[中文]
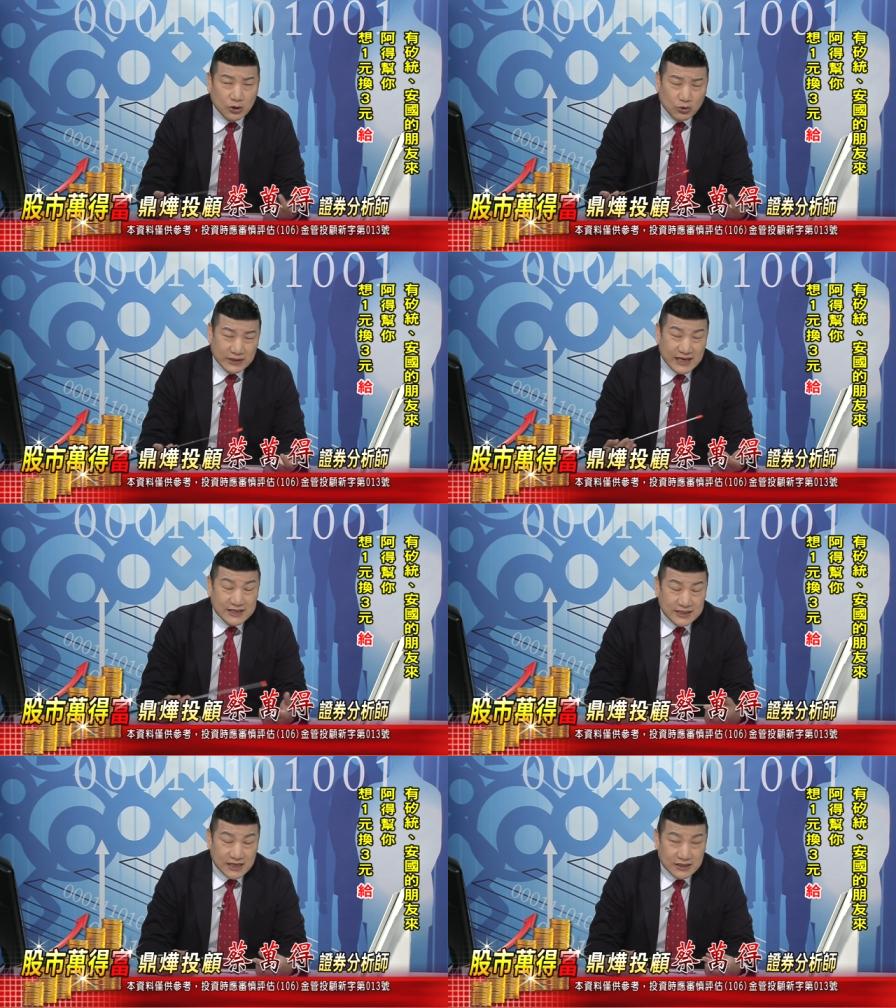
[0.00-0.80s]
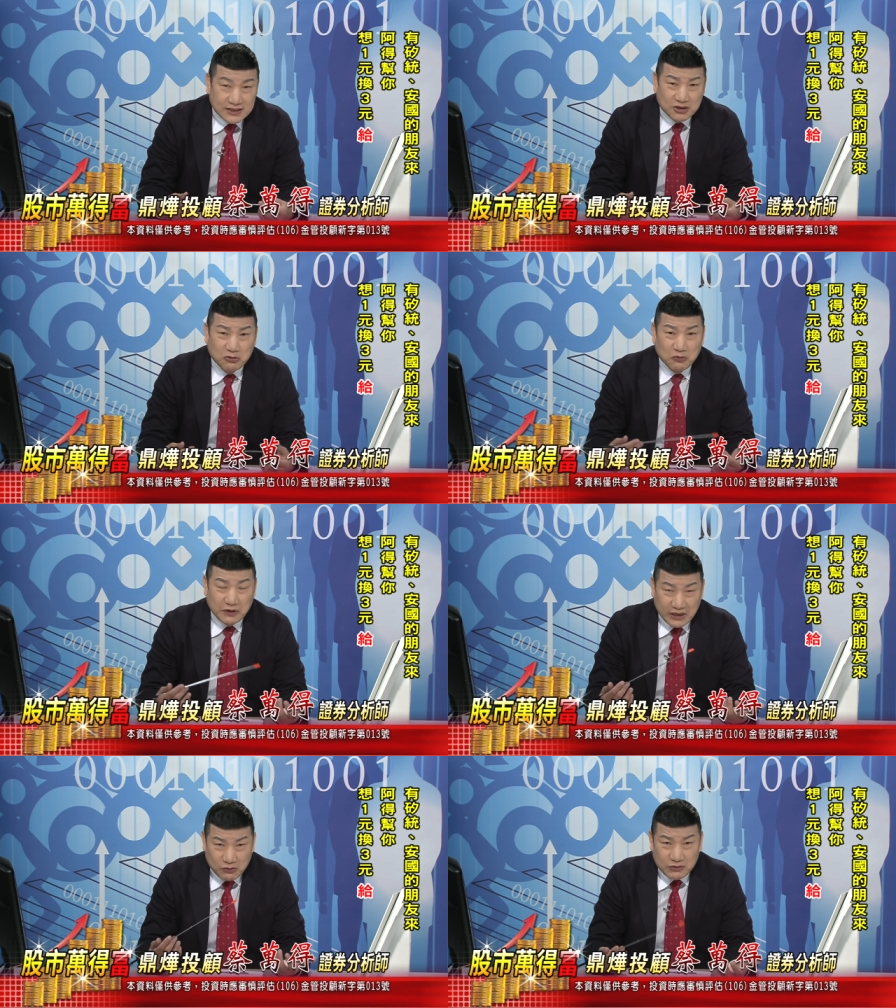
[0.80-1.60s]
我连线的时候
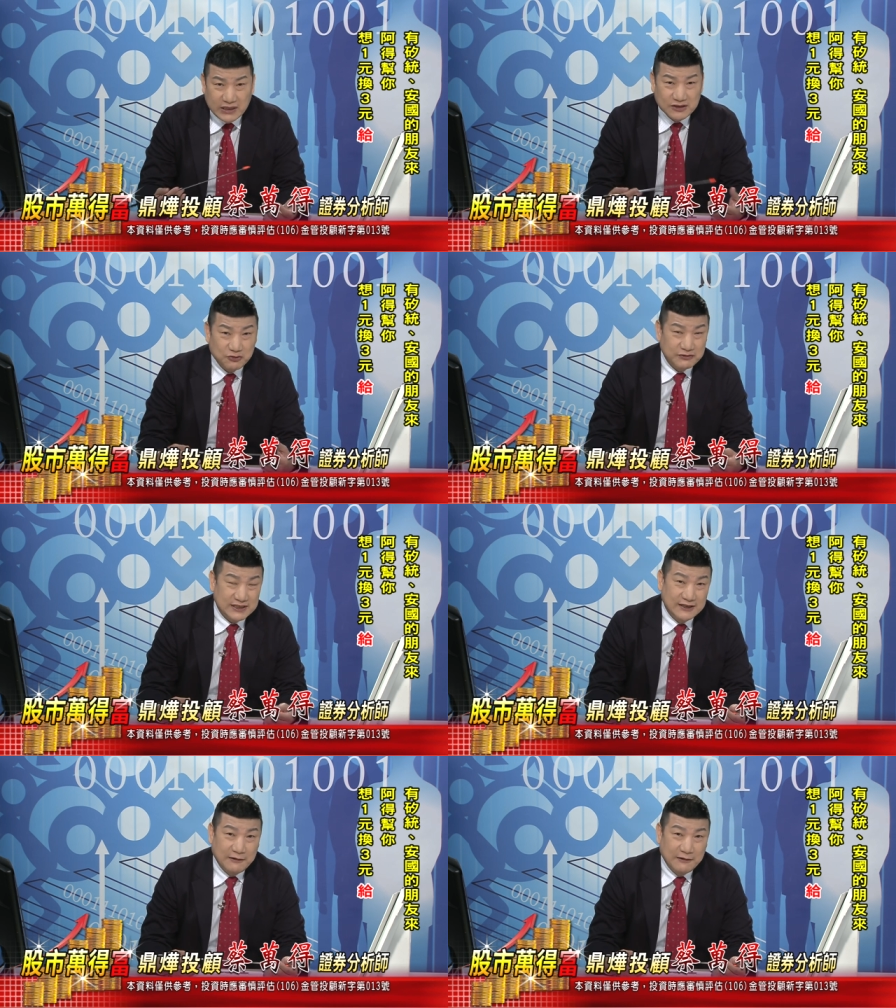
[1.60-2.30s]
我也问了主持